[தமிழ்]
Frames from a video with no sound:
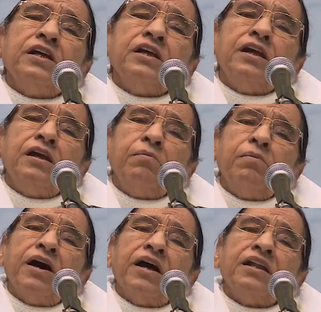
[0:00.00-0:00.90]
எந்த
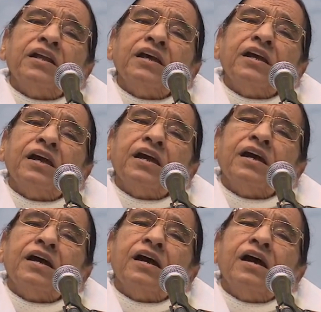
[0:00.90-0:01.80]
கிளாரிட்டி இருக்க
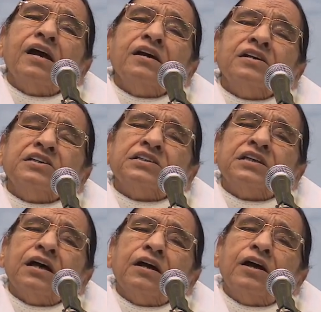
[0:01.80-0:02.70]
வேண்டுமோ
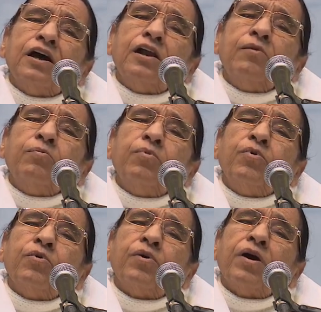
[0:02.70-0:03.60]
அந்த
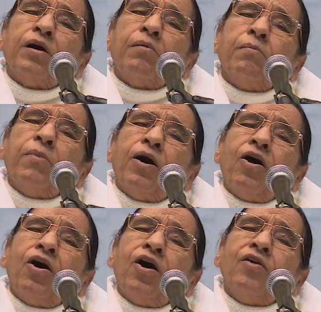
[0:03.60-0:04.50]
கிளாரிட்டி வர
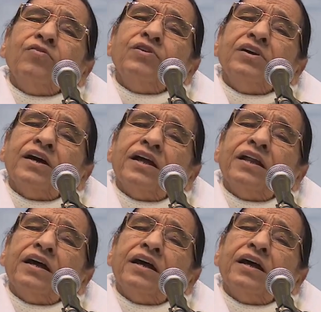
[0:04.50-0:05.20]
முடியாமல் இருக்கிறது